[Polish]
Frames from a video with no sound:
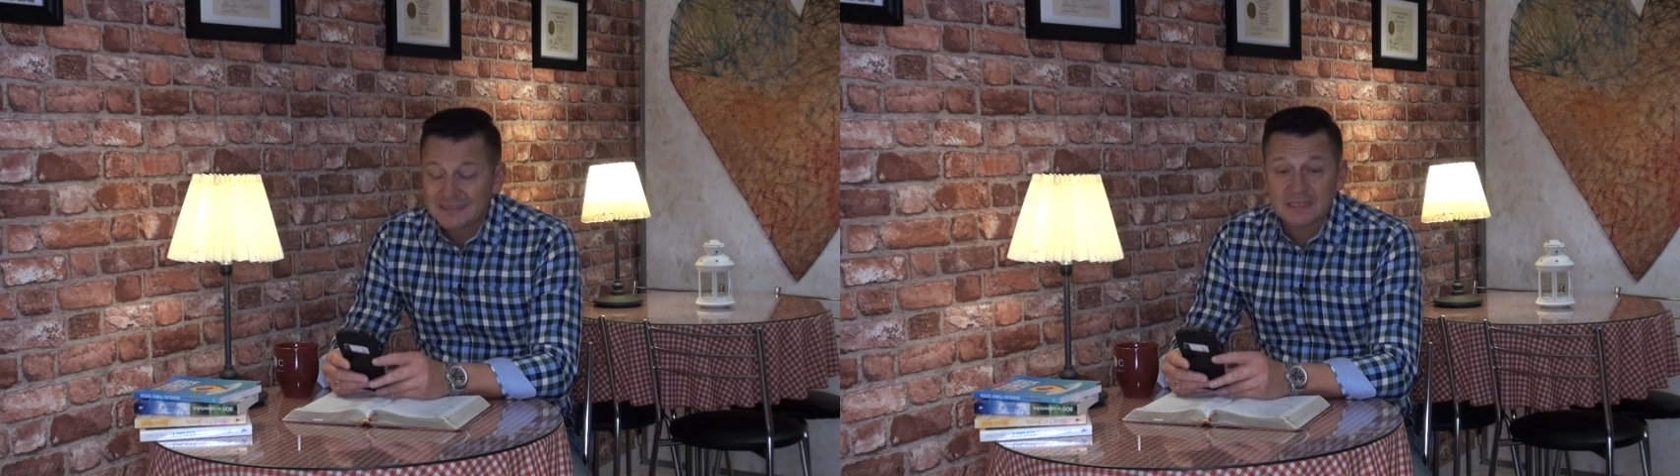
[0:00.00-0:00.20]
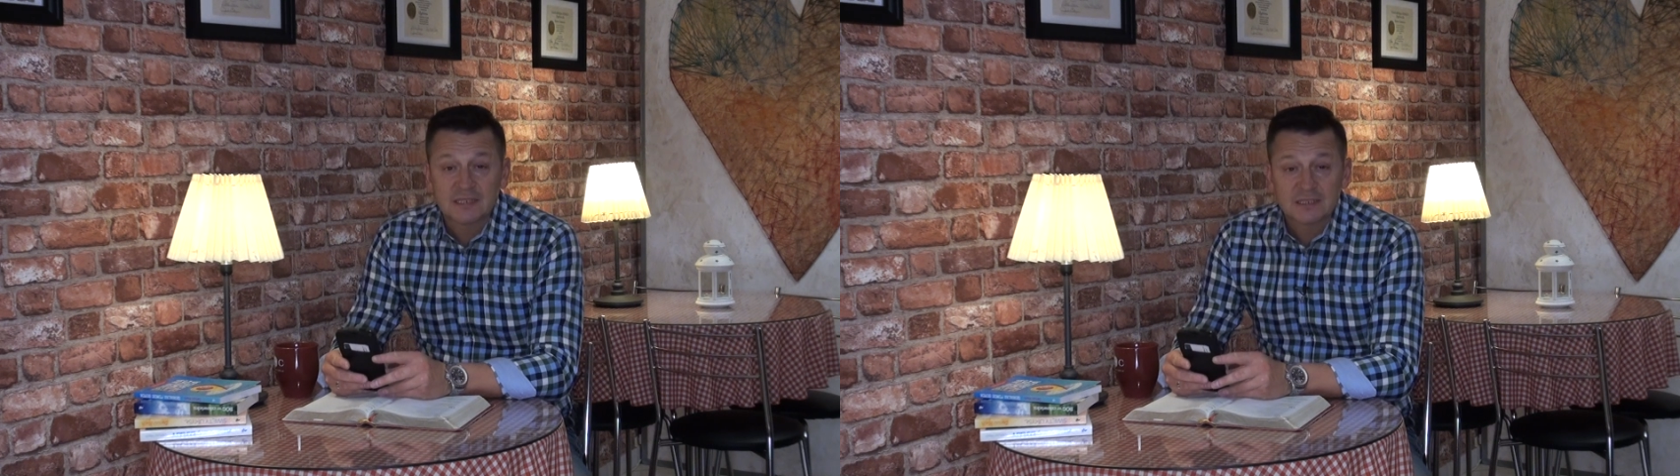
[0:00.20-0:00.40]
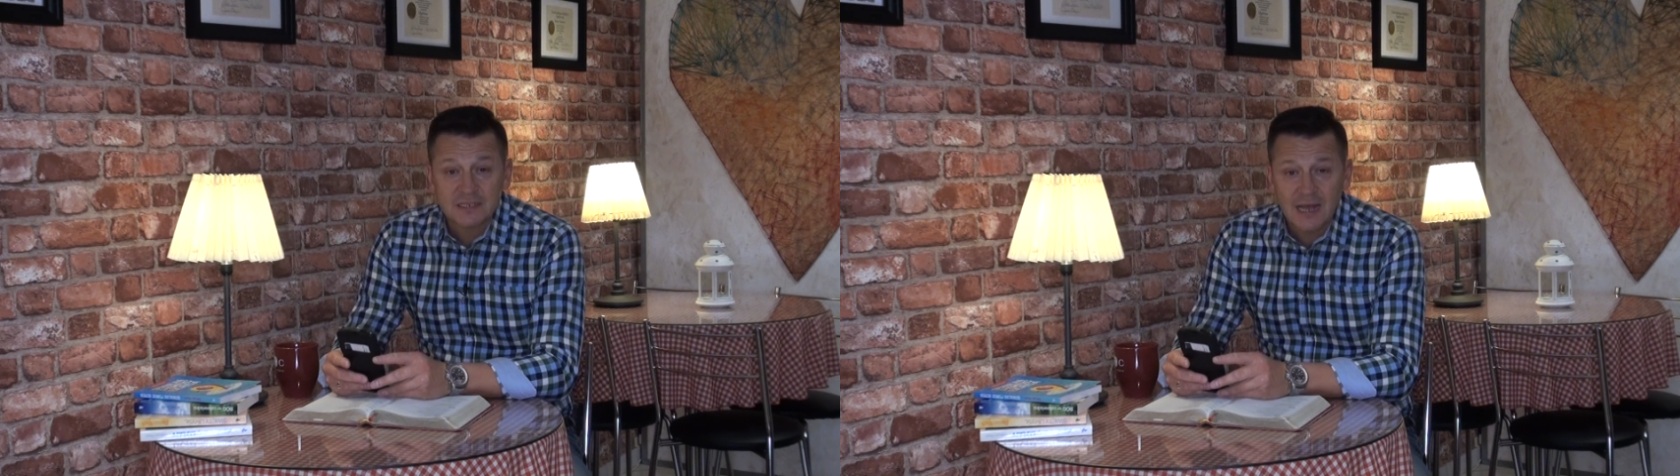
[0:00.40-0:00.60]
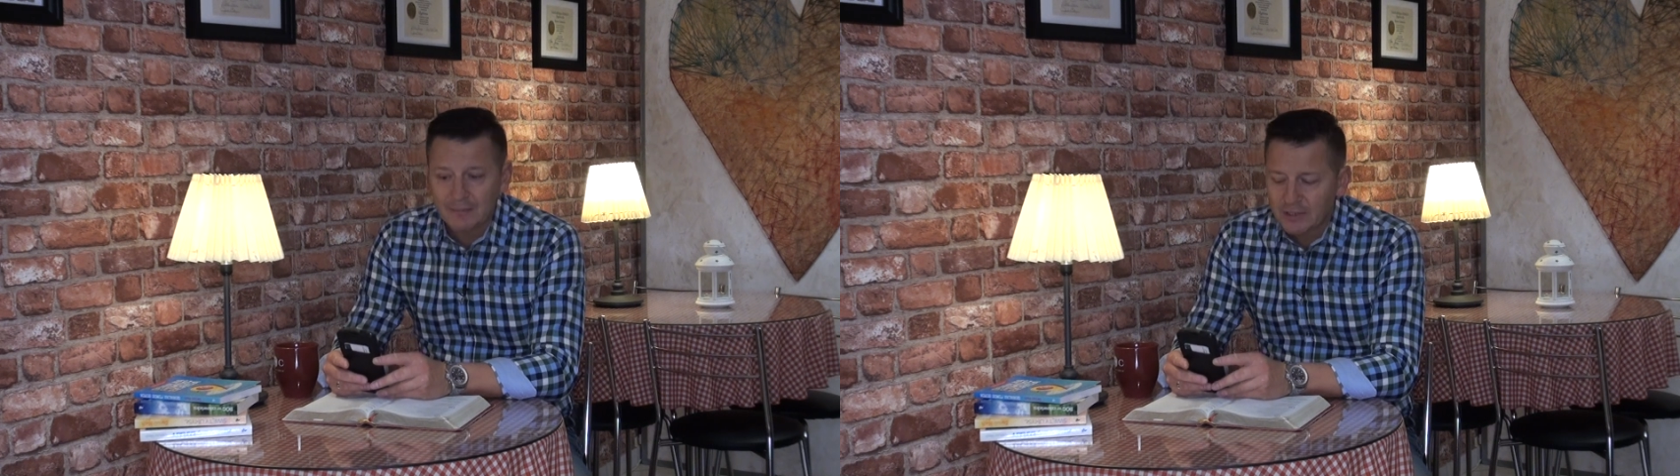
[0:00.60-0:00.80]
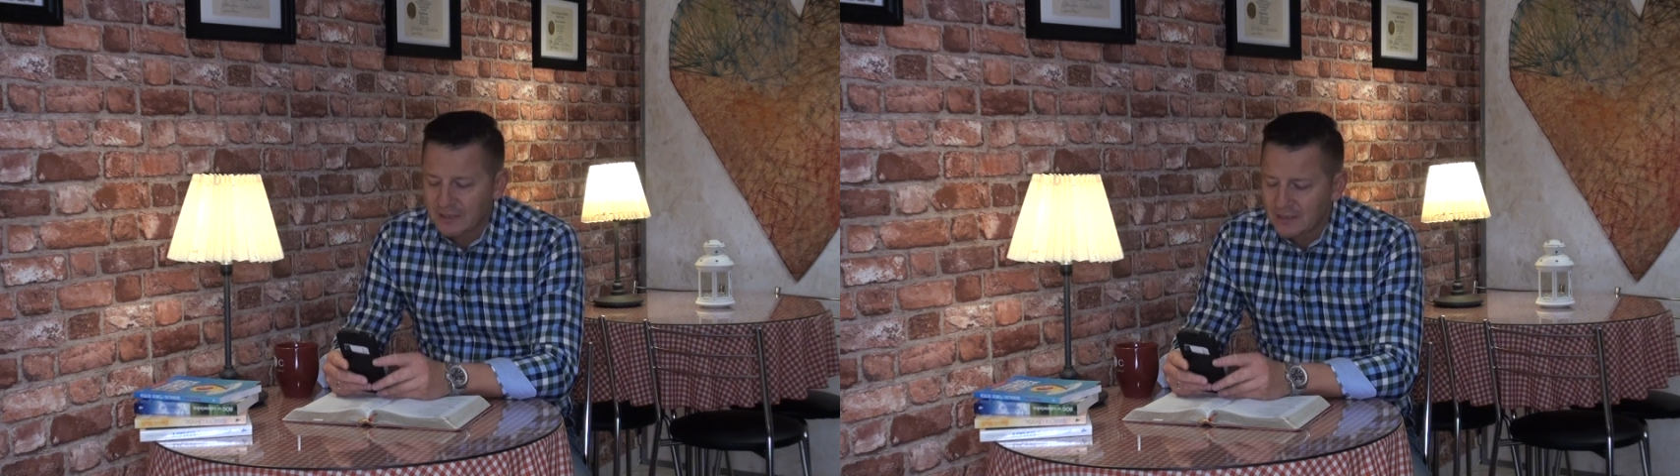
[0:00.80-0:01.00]

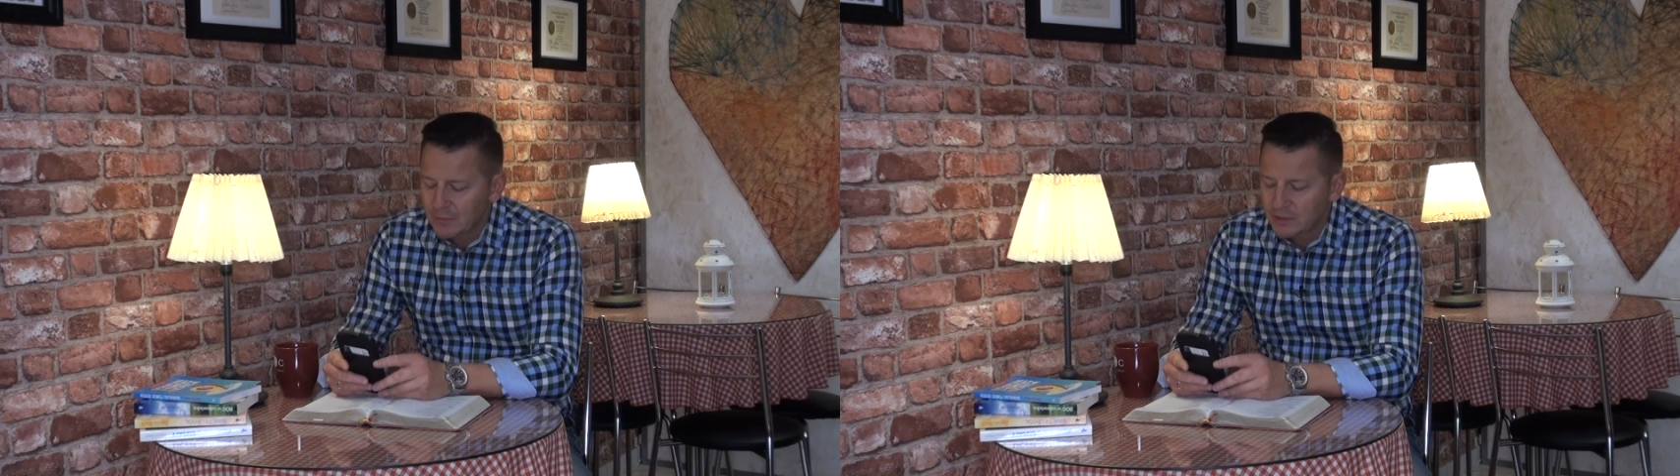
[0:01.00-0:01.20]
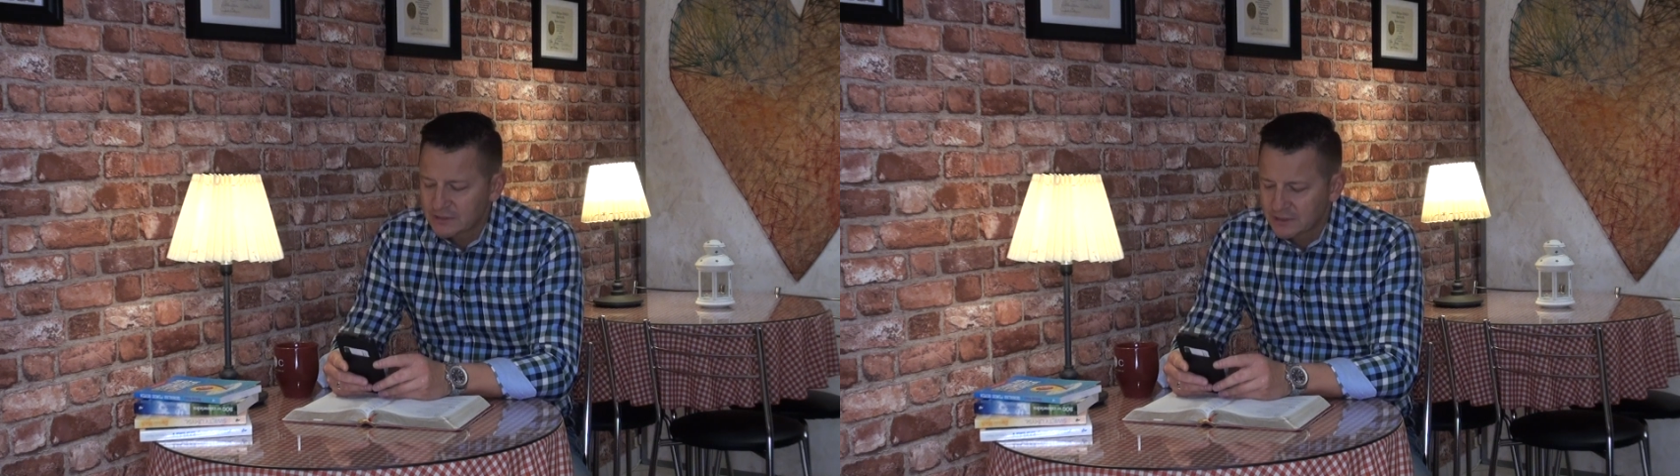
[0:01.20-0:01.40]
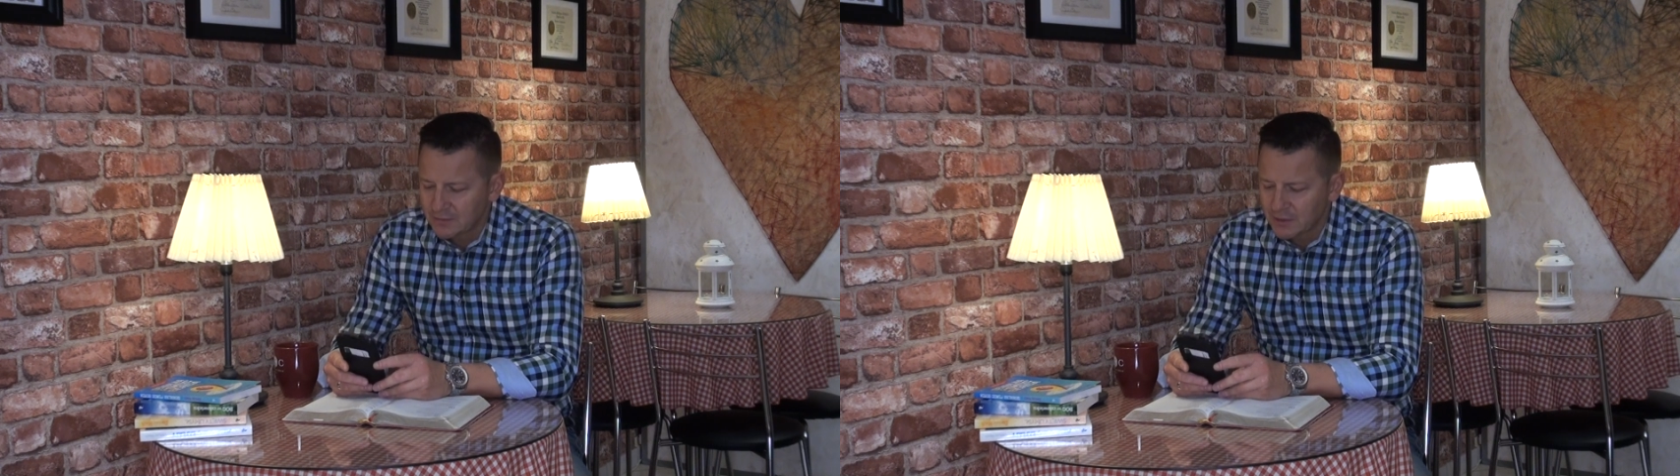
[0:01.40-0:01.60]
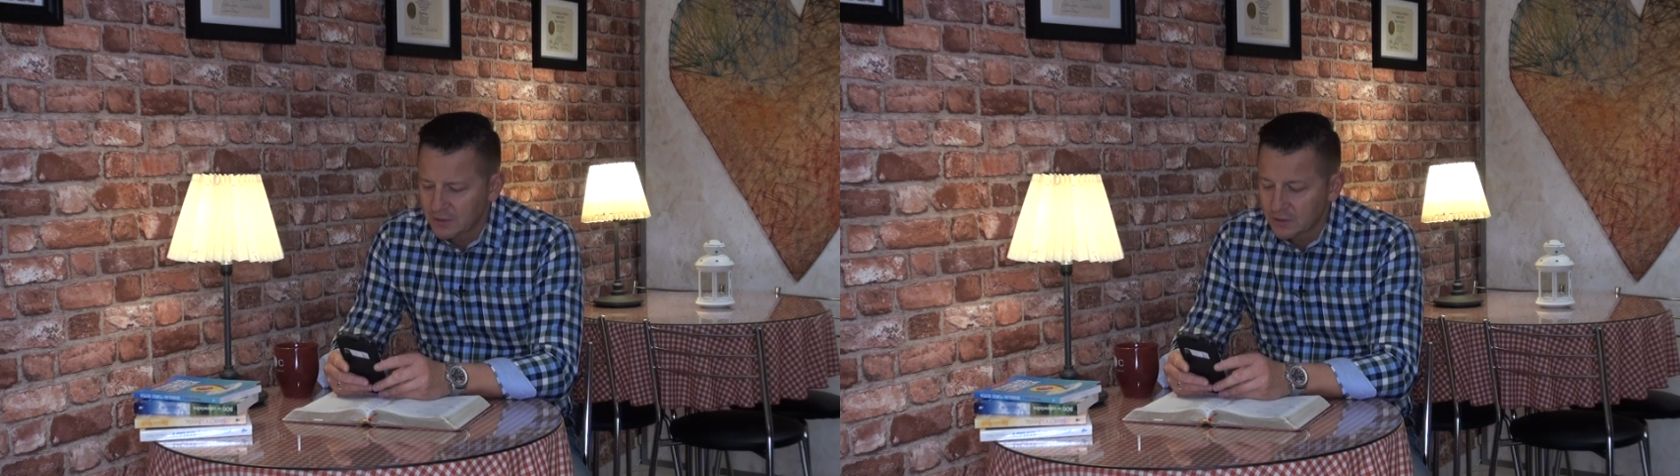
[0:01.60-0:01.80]
zasadzkami diabelskimi,